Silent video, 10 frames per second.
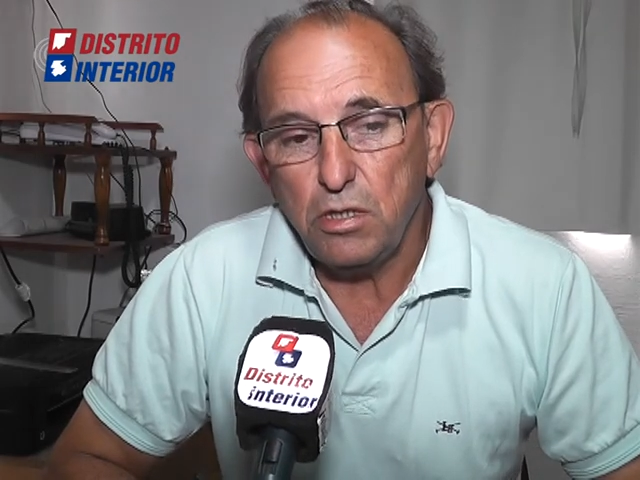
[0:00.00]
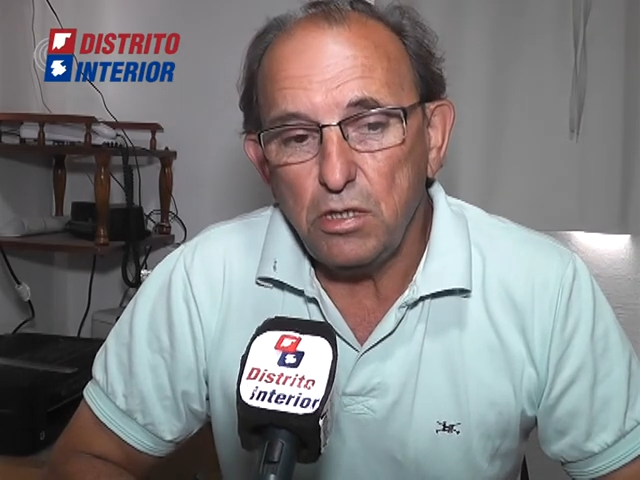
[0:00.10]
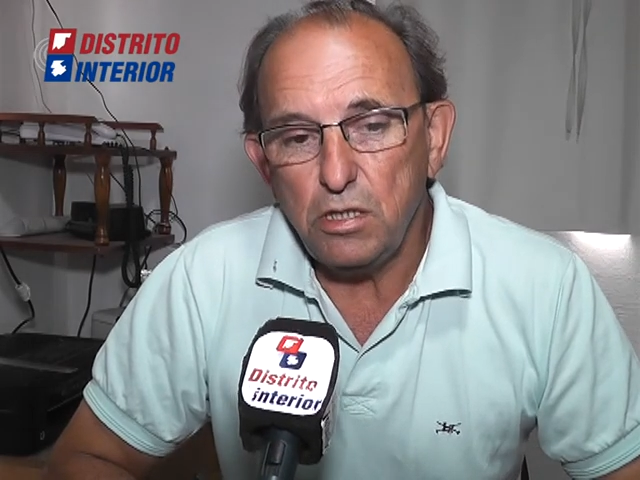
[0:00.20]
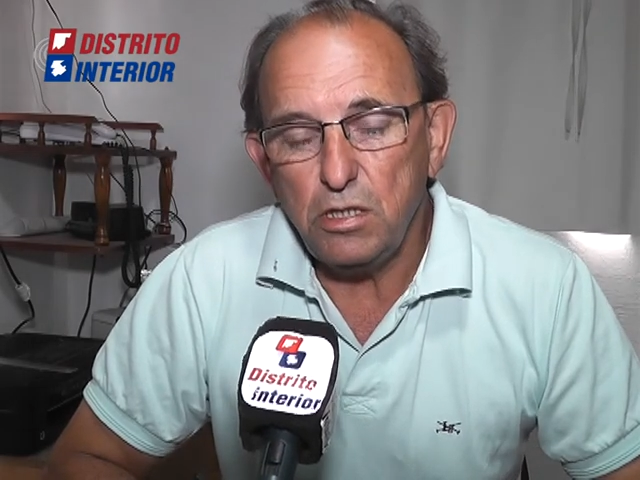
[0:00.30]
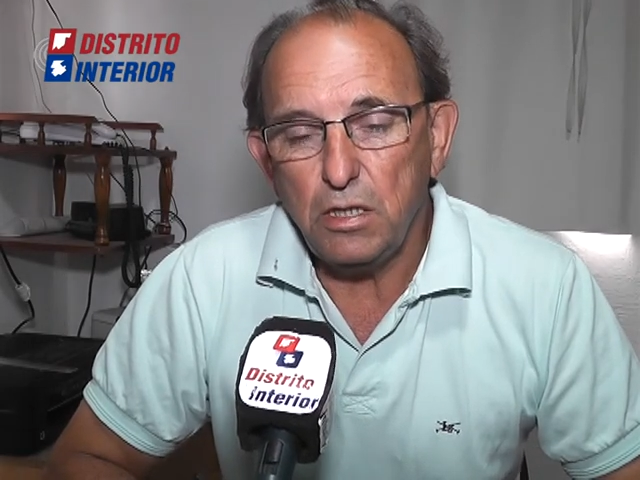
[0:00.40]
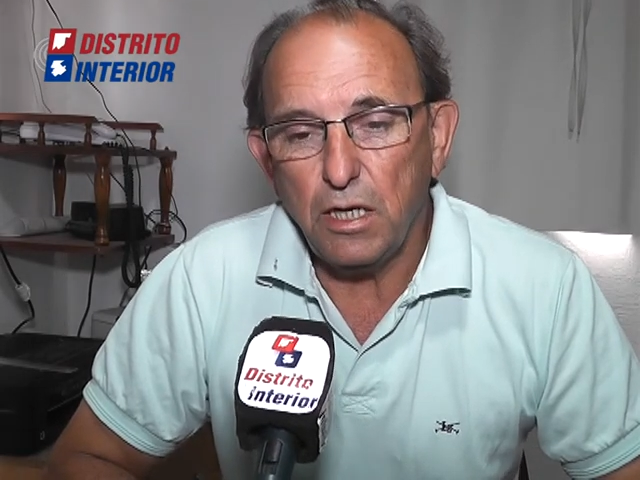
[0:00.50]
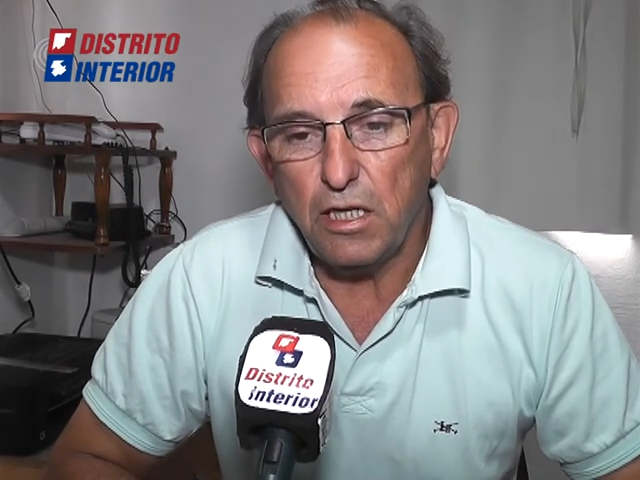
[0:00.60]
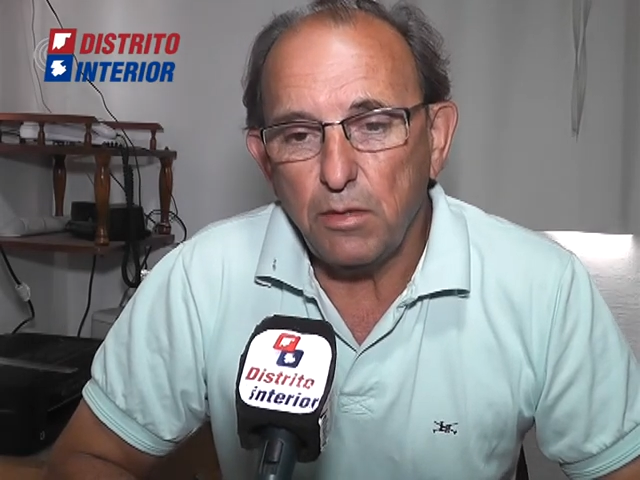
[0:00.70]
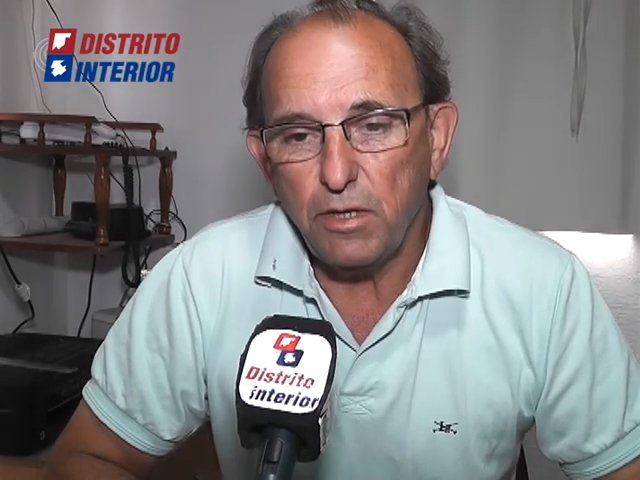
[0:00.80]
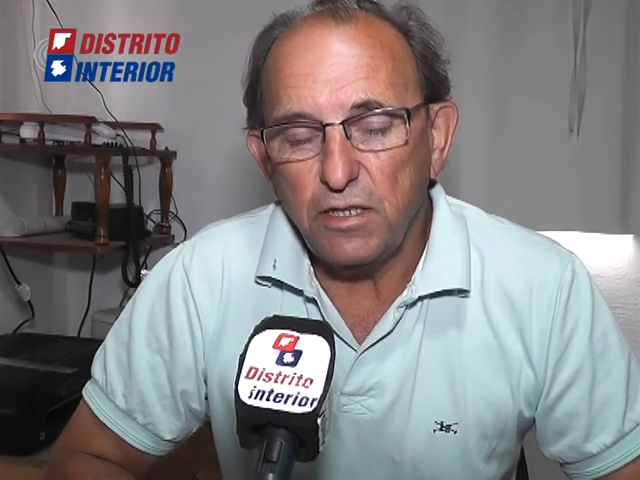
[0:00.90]
Y
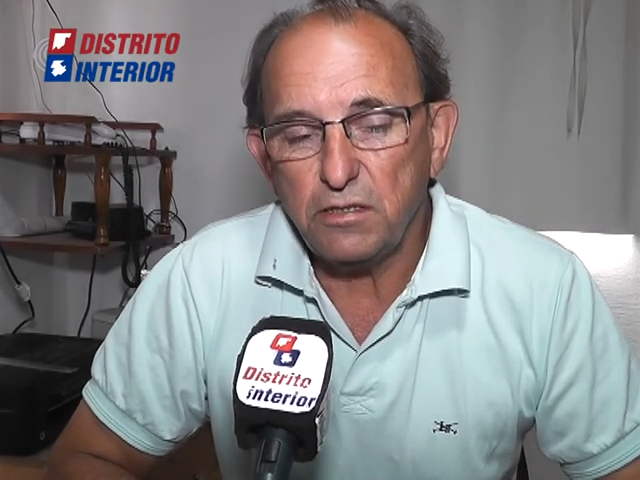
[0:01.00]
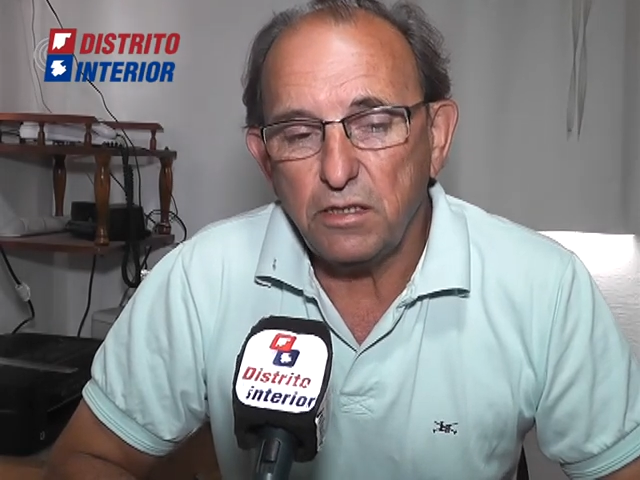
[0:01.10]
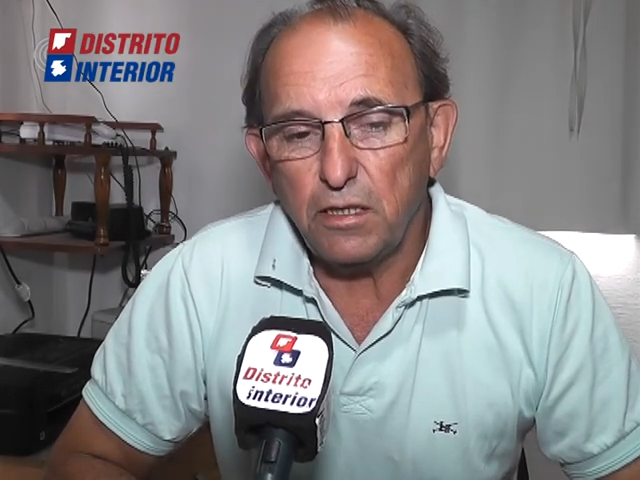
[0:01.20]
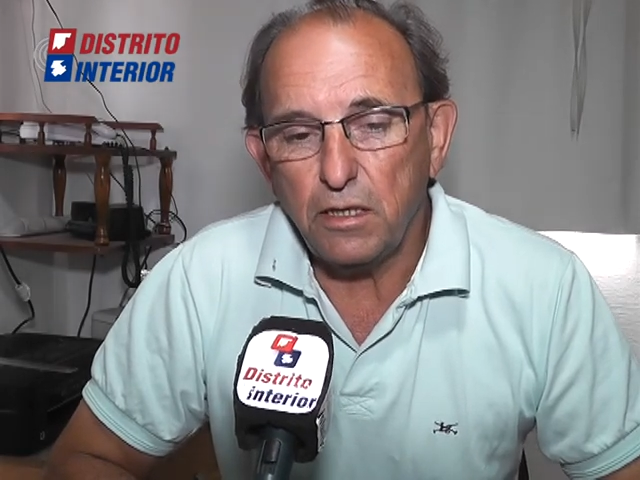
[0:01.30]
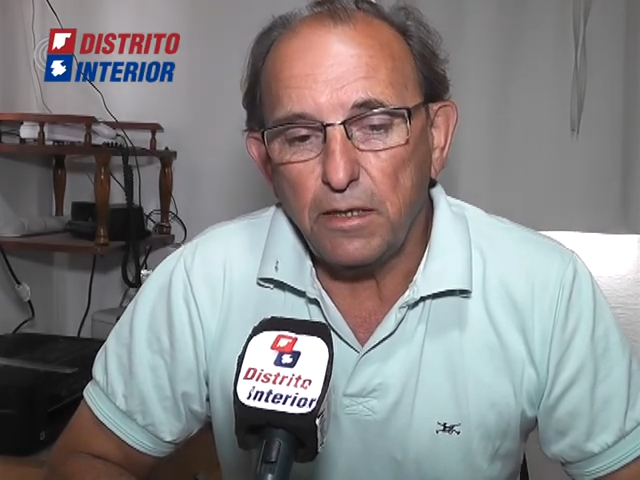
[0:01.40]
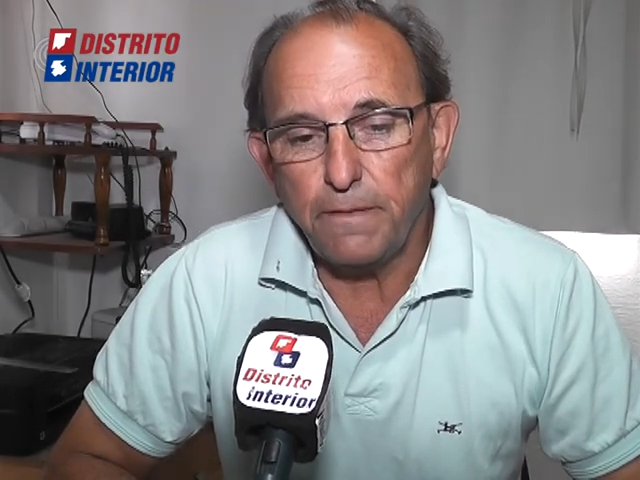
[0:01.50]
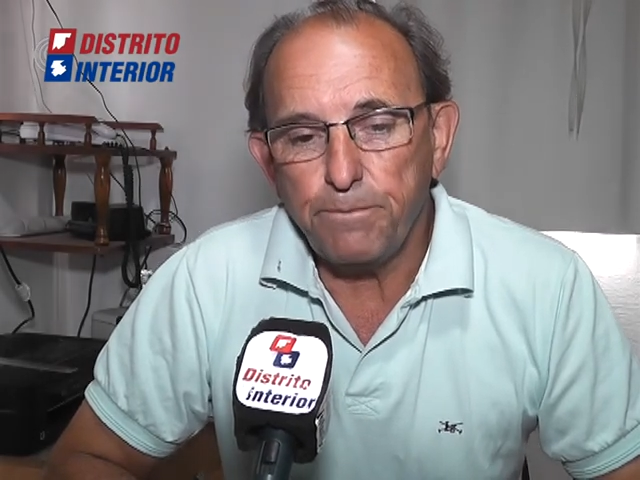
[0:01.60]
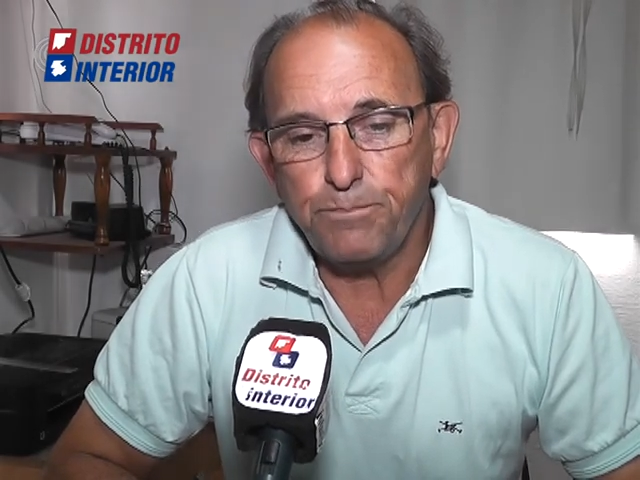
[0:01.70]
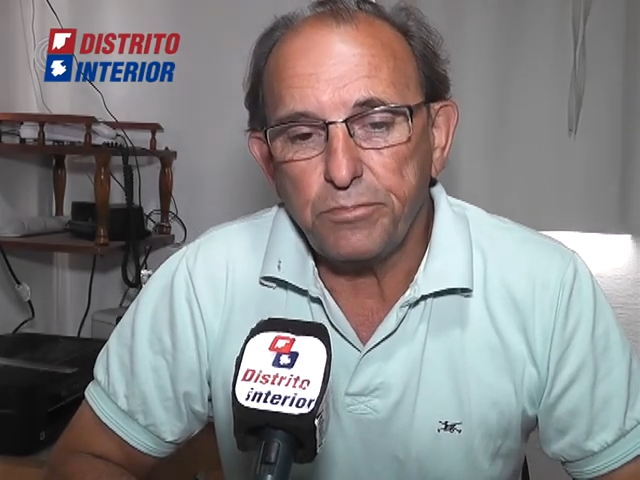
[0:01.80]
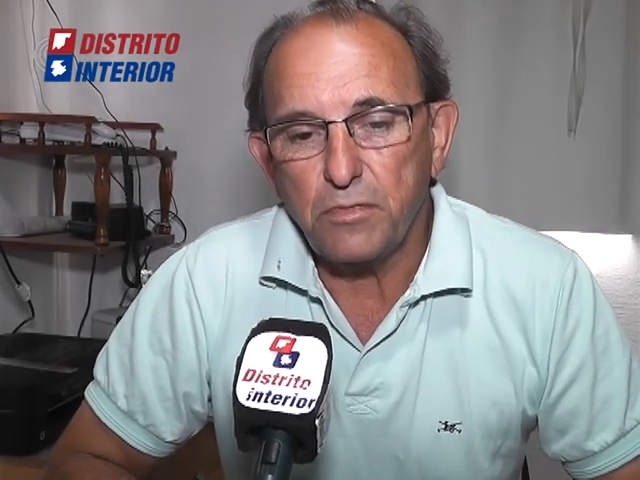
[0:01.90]
además
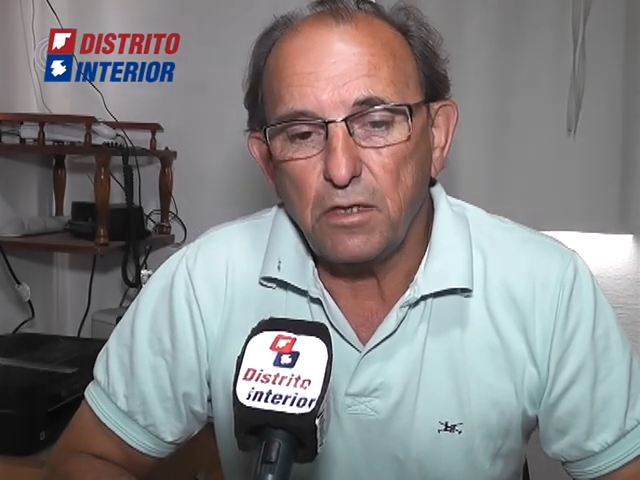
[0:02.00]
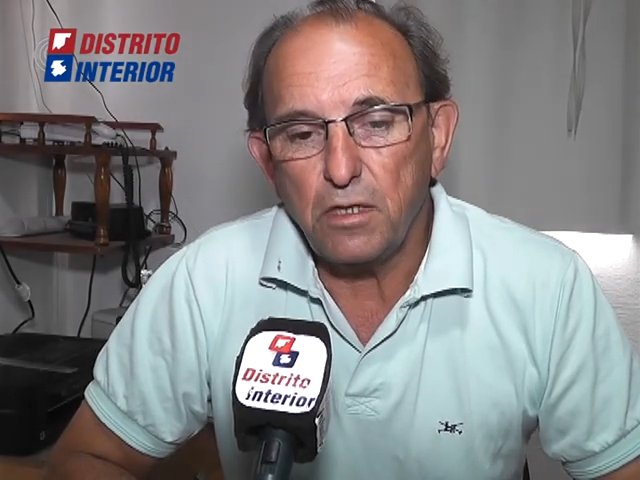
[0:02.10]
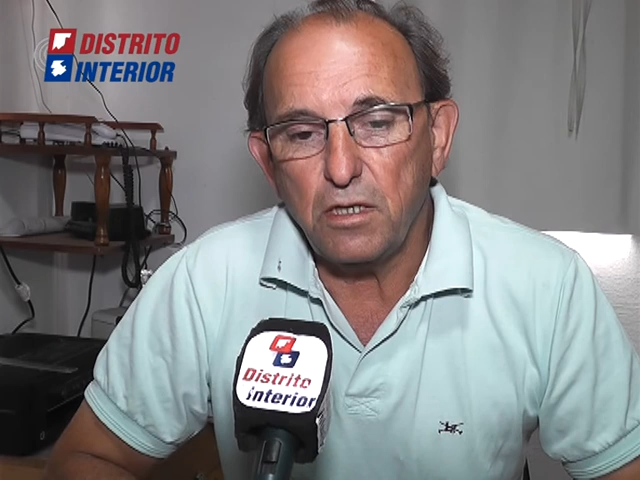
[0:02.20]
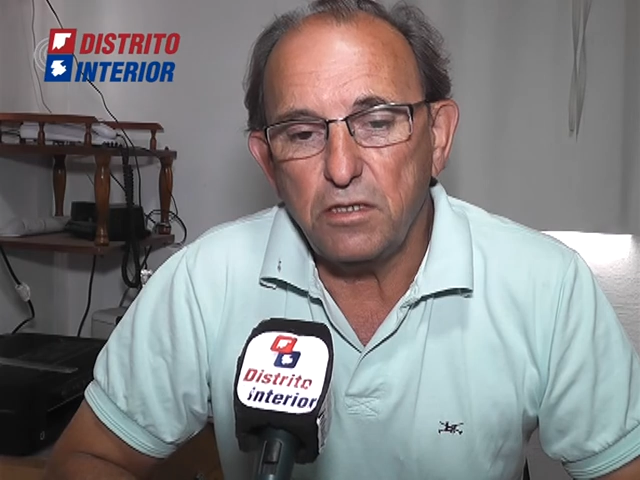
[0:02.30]
em,